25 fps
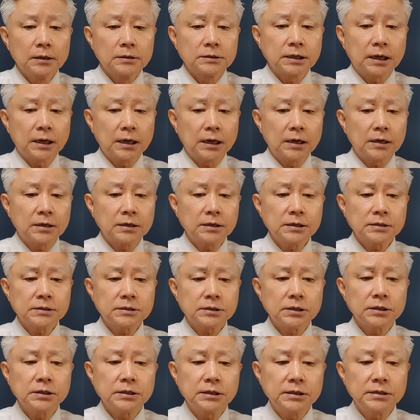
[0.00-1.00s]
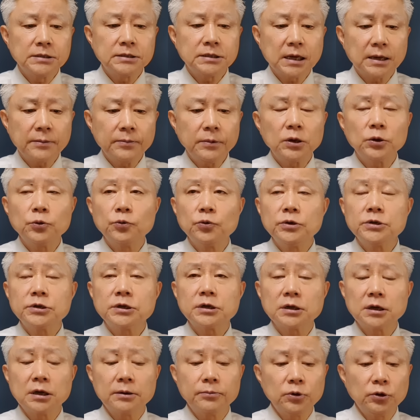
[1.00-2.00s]
자, 그래서 이재명
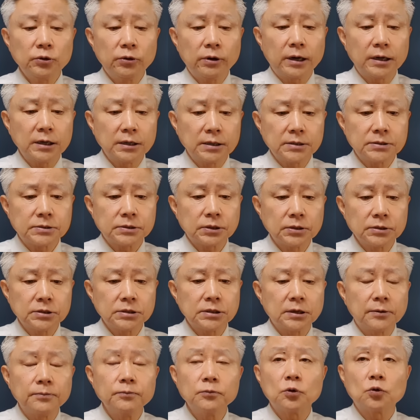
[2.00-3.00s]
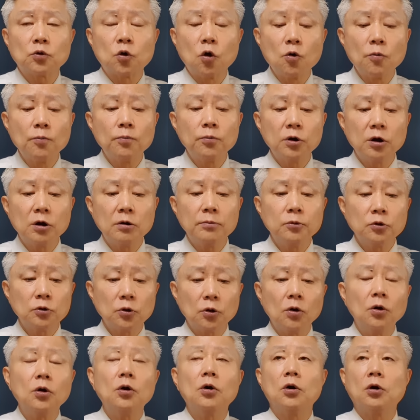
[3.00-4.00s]
위정 혐의와 관련해서 지금
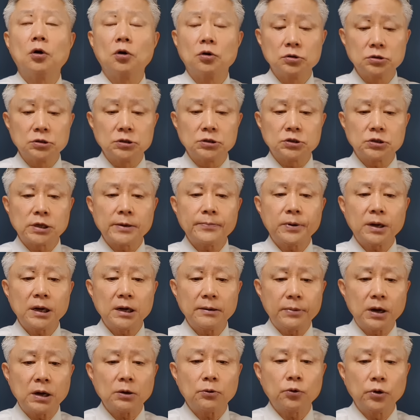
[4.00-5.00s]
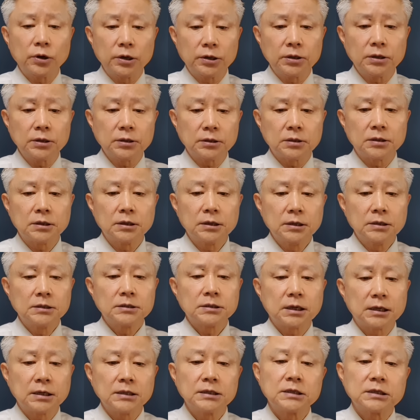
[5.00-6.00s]
공범으로 어, 재판을 받고 있는
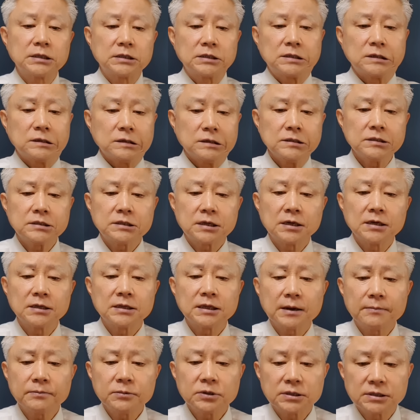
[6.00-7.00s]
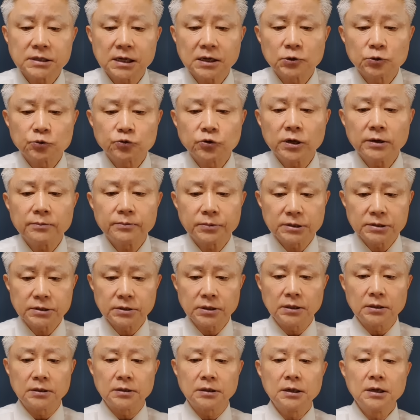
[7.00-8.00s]
전 성남시장
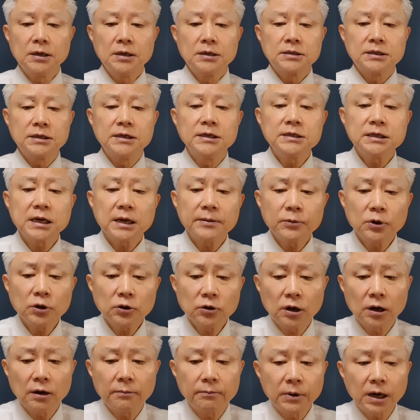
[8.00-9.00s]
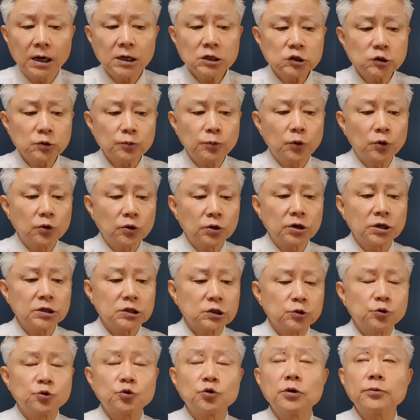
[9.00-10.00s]
수행비서는 이재명과 마주보는
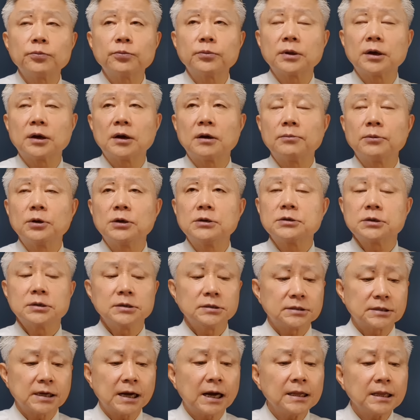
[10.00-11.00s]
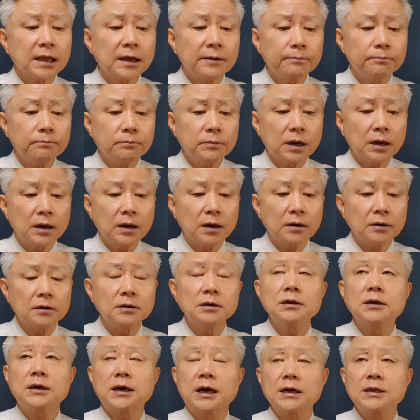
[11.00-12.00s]
것이 두렵다면서
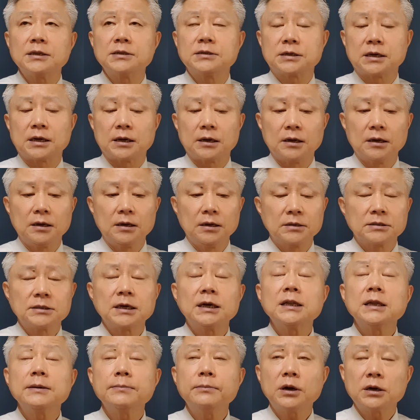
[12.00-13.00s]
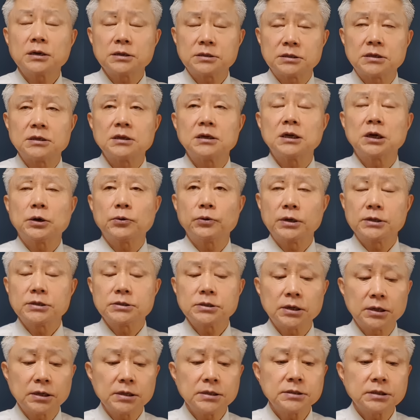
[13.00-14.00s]
차단막을 가린 채 차단막을 쳐달라고
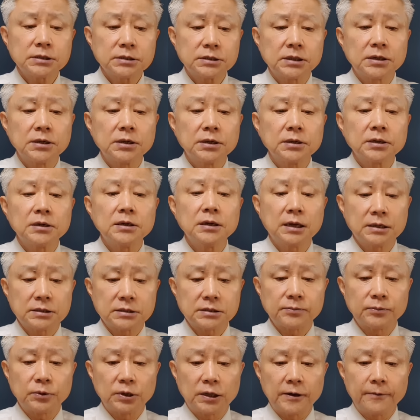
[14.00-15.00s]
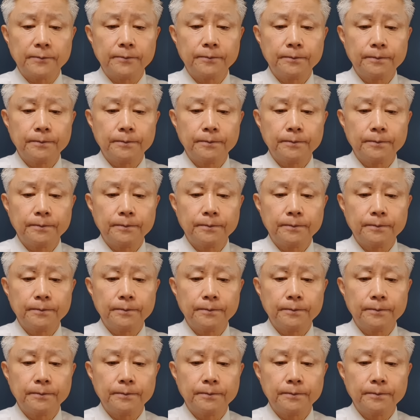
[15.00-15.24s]
해서 그래서 정언을 했습니다.